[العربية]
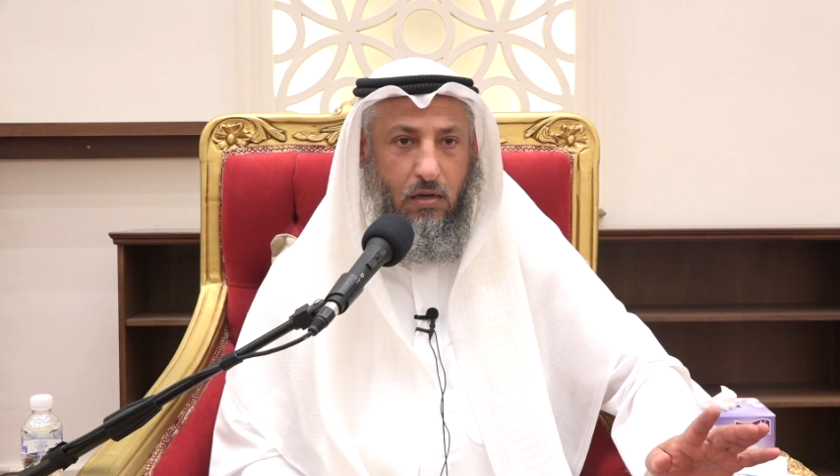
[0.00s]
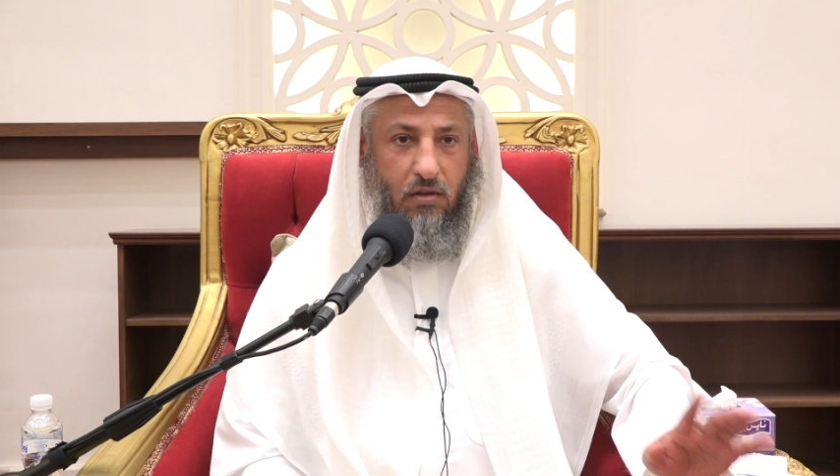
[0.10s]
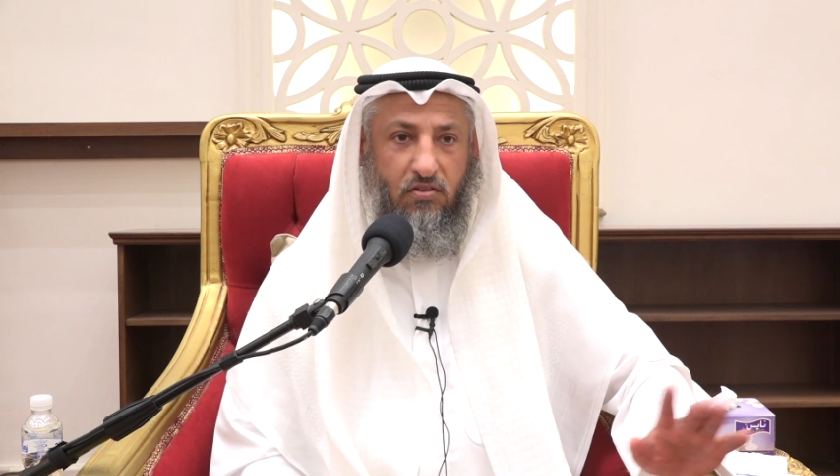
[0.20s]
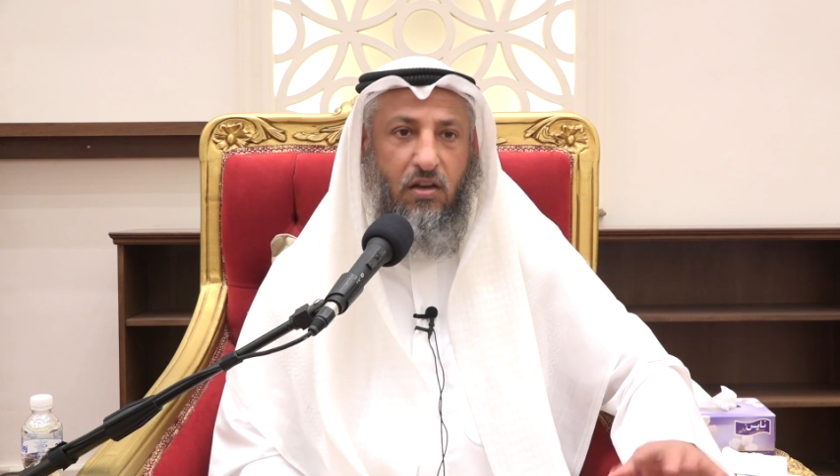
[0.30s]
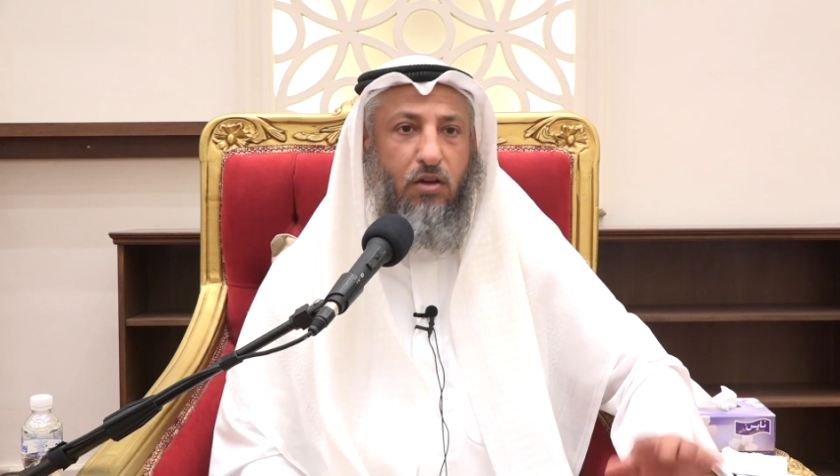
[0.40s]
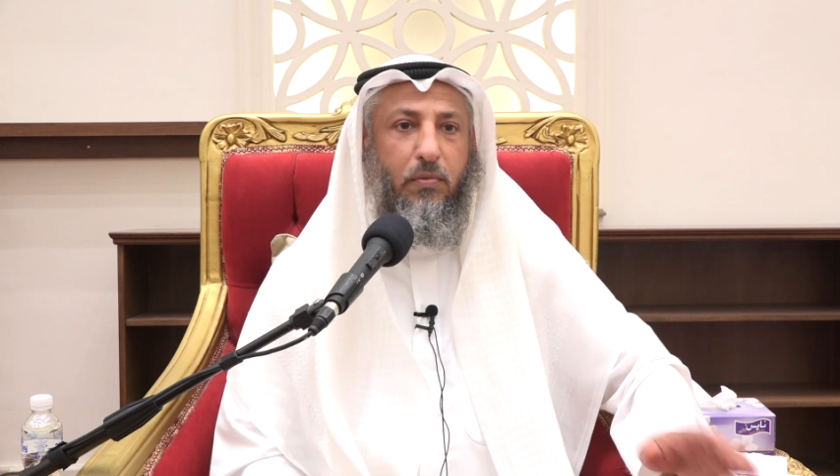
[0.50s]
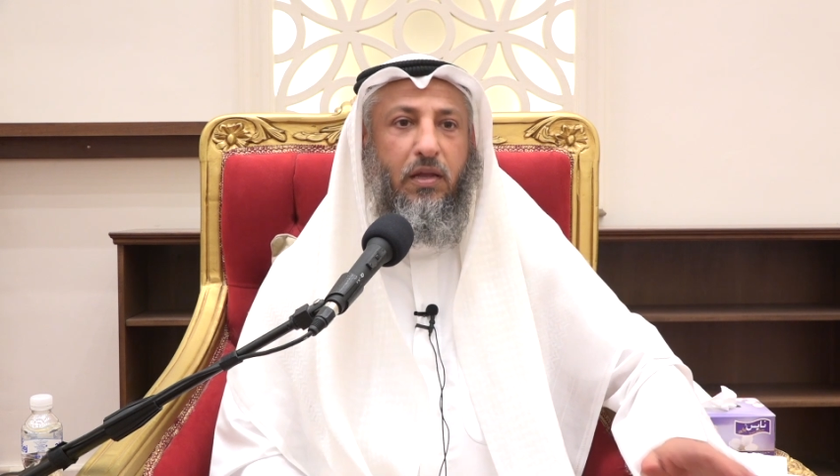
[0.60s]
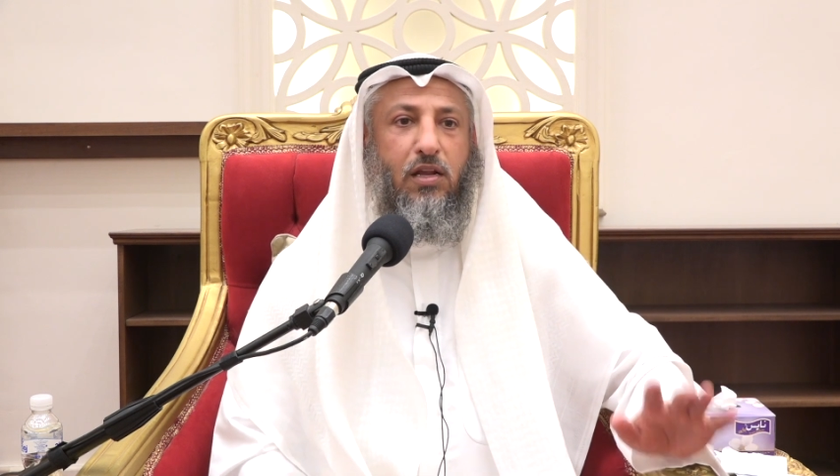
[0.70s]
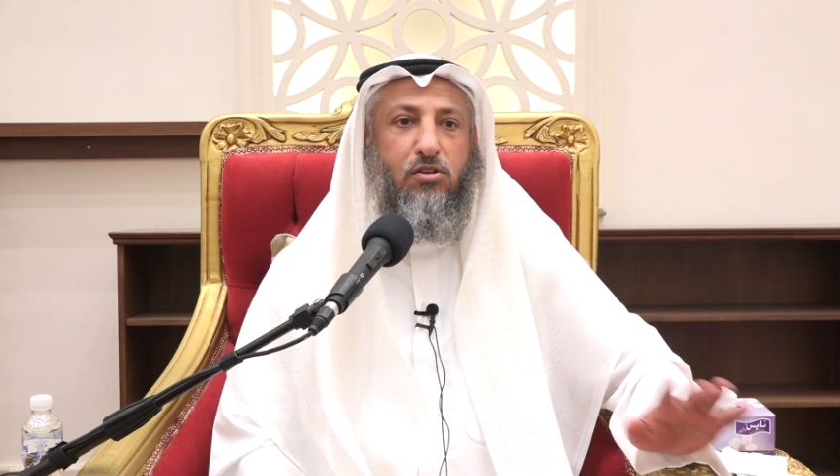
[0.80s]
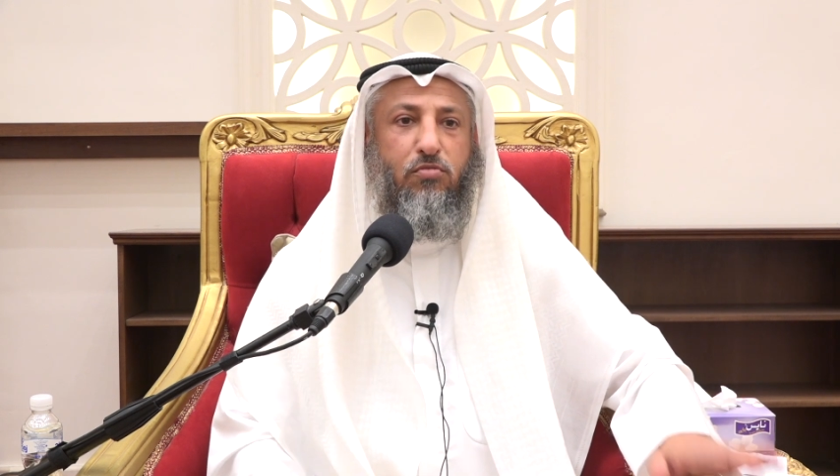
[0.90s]
الإنسان يوميا
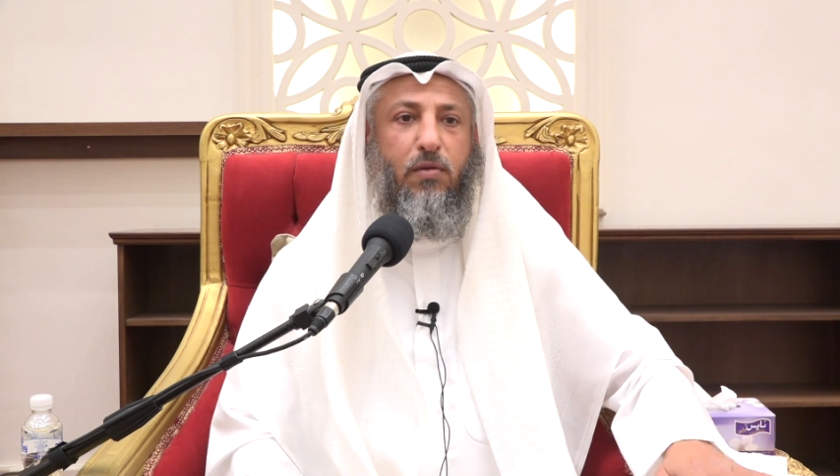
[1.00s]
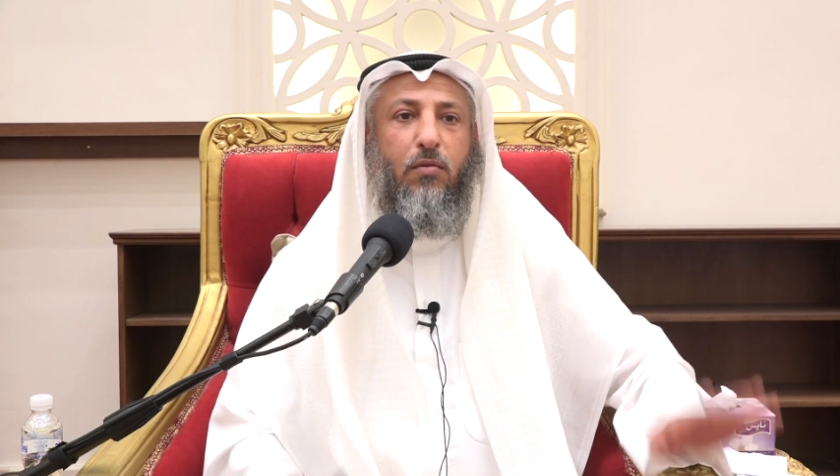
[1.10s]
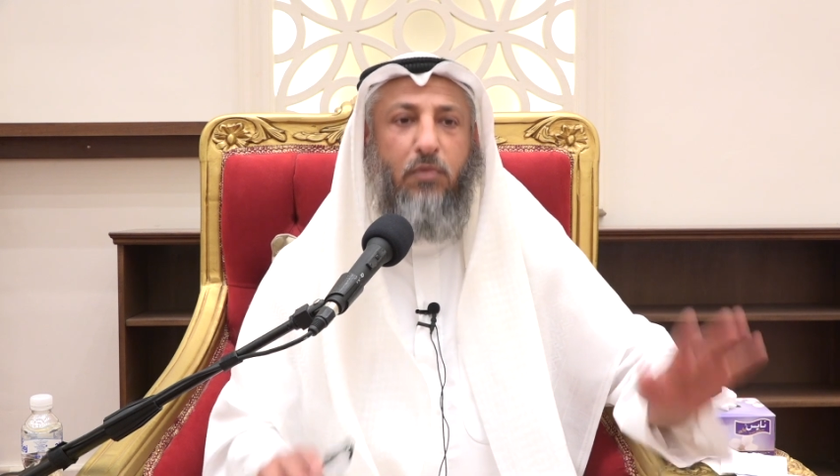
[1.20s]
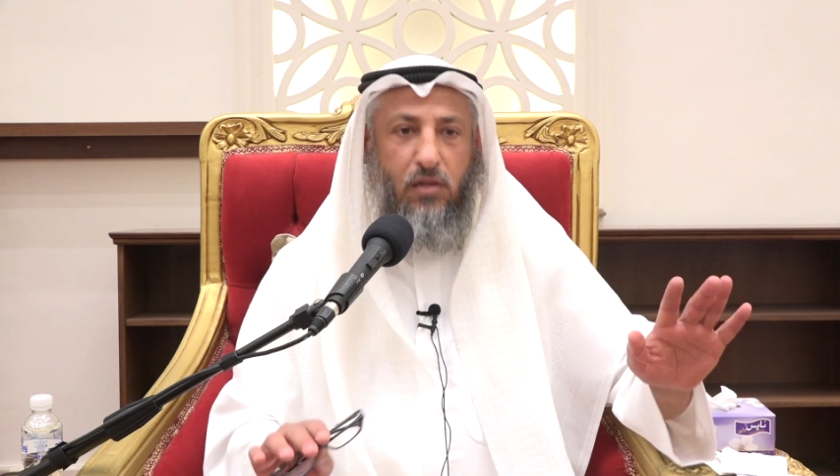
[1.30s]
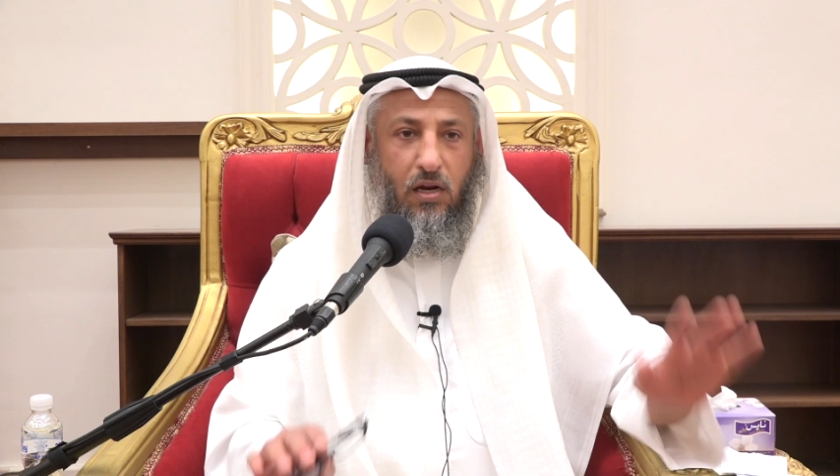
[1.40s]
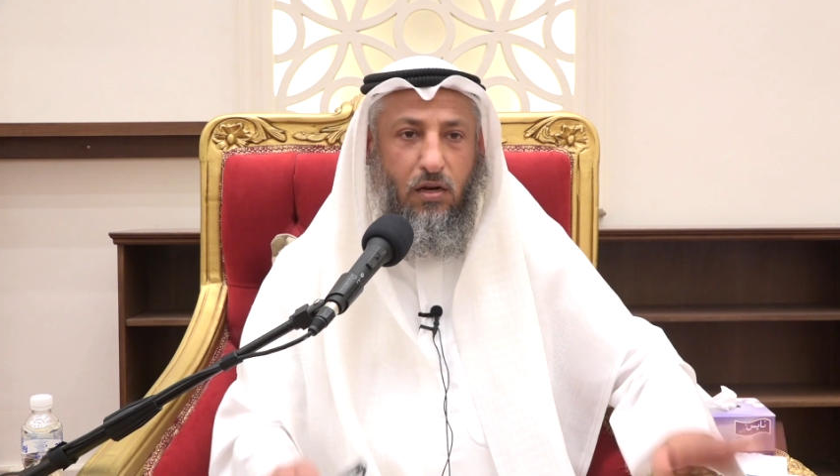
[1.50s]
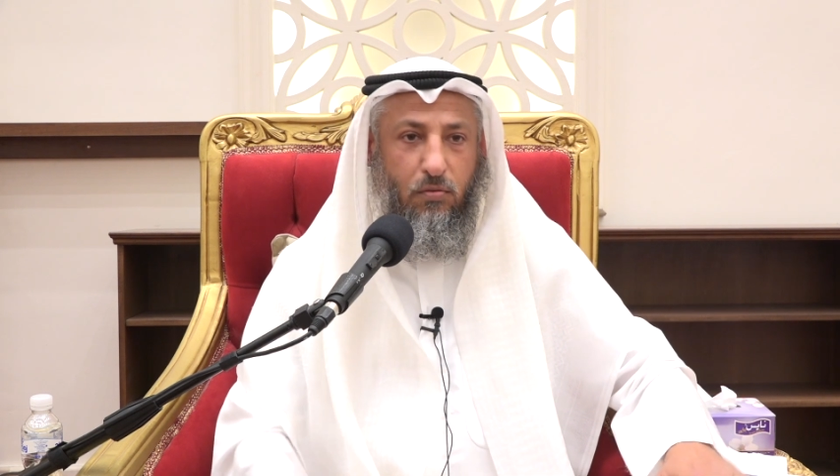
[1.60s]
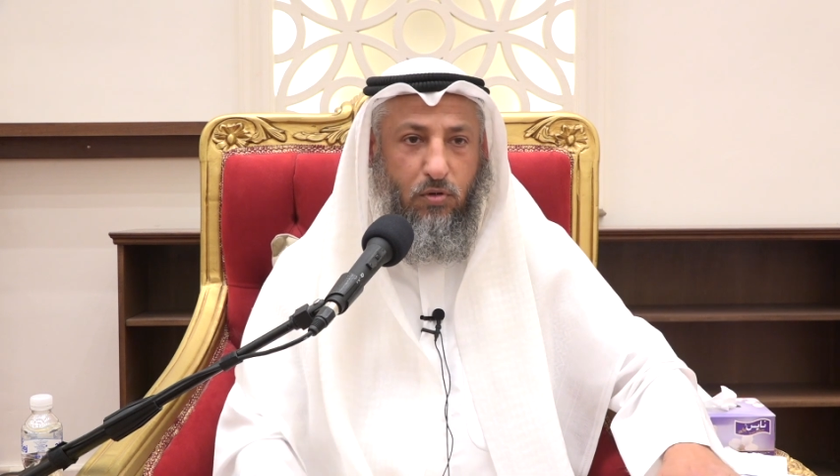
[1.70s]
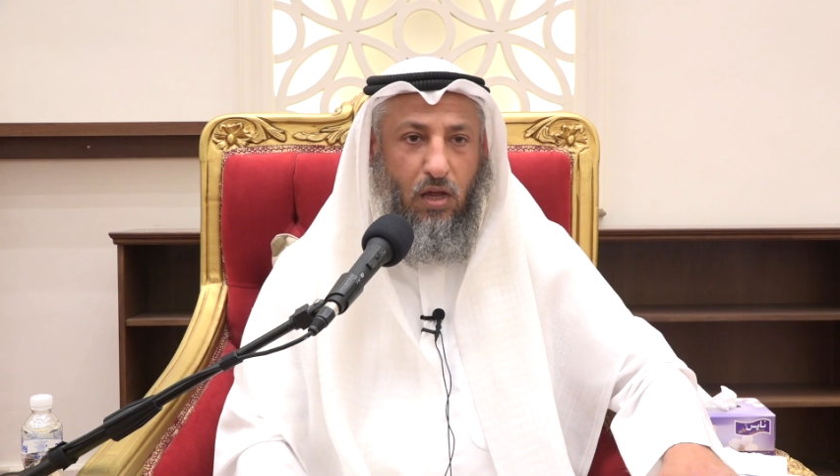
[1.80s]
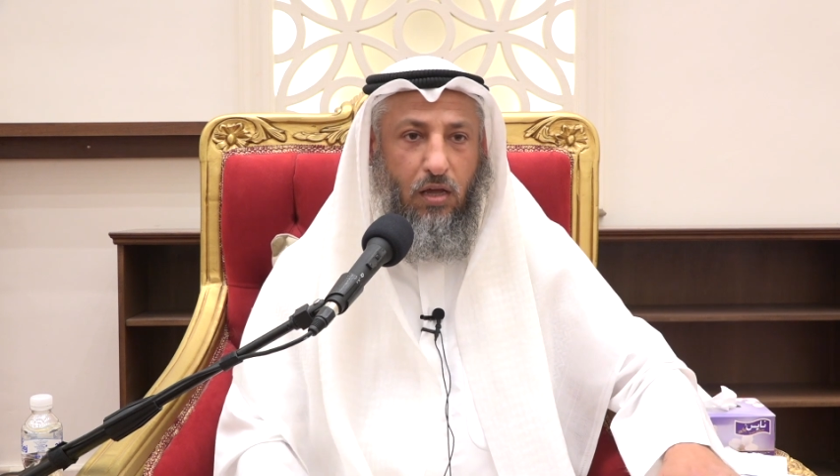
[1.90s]
يجلس معهم يدري
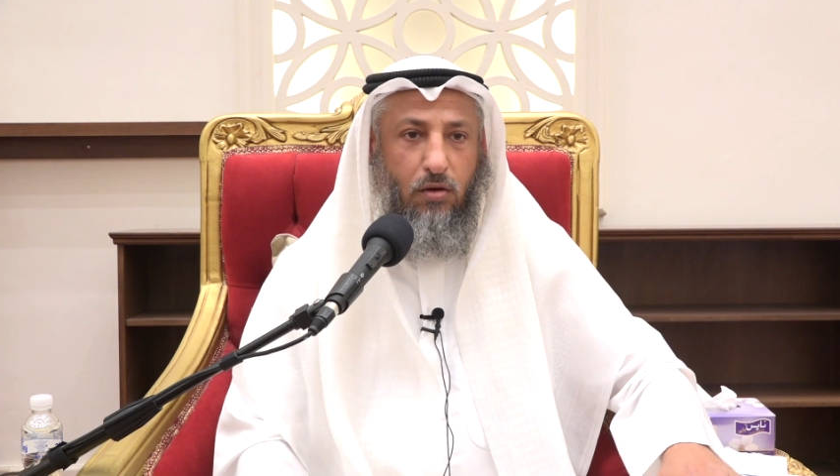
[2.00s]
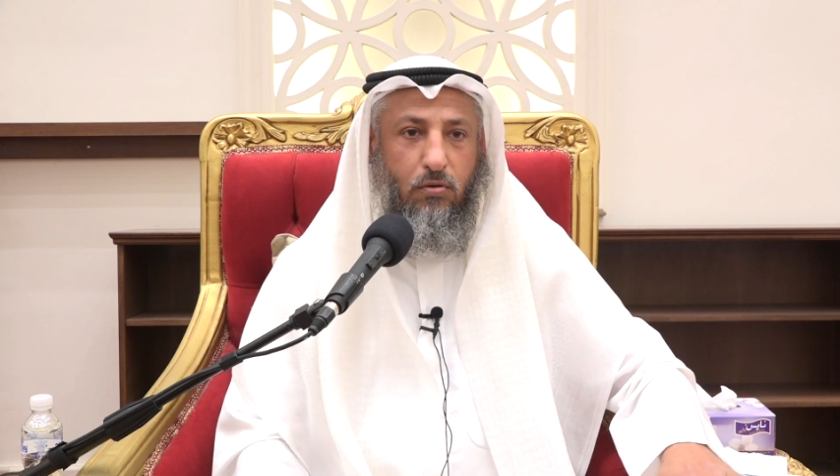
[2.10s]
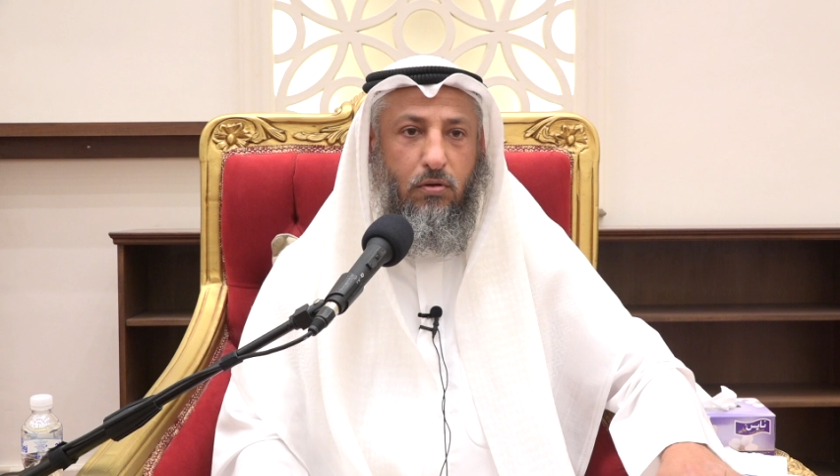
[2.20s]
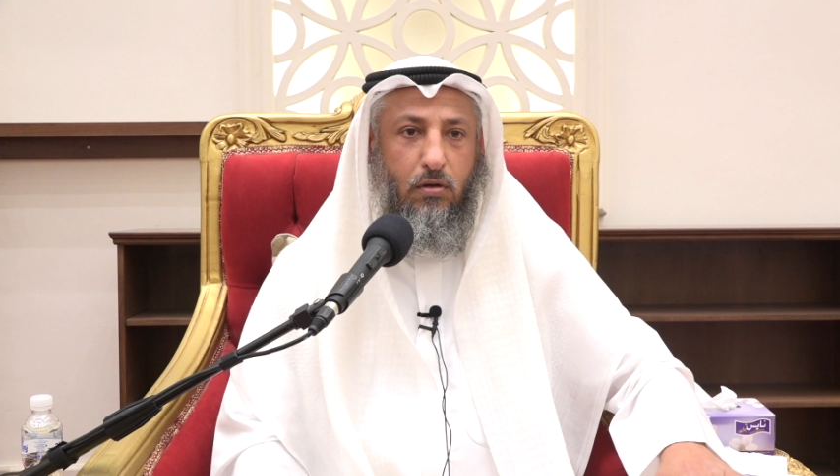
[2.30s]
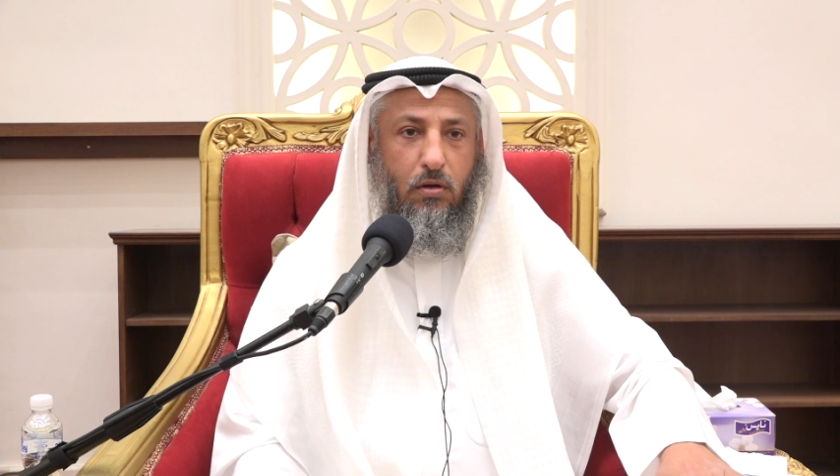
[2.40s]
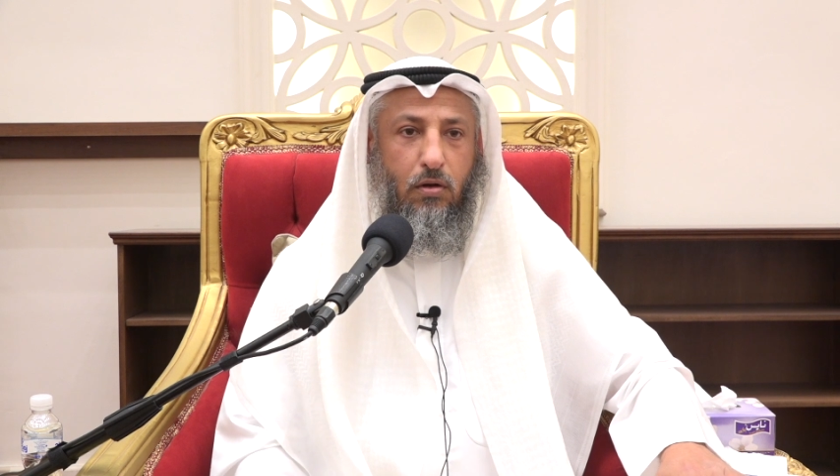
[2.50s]
أنهم مدخنون